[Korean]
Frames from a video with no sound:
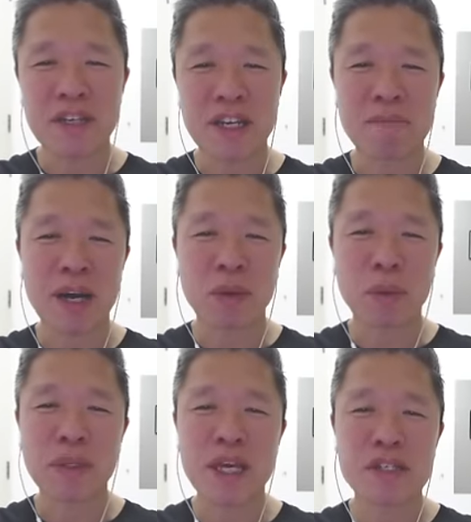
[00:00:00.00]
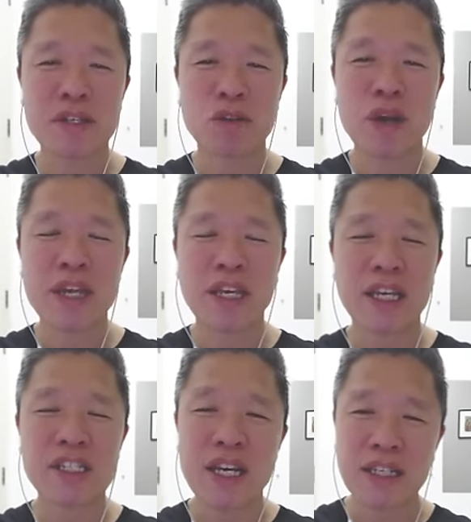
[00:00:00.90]
이른바 로테이션
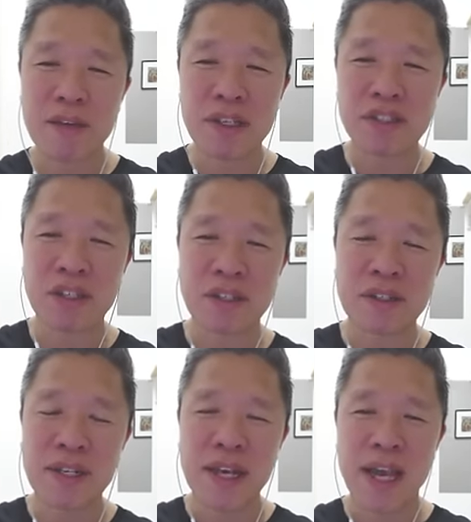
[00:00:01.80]
트레이닝이 시작되면서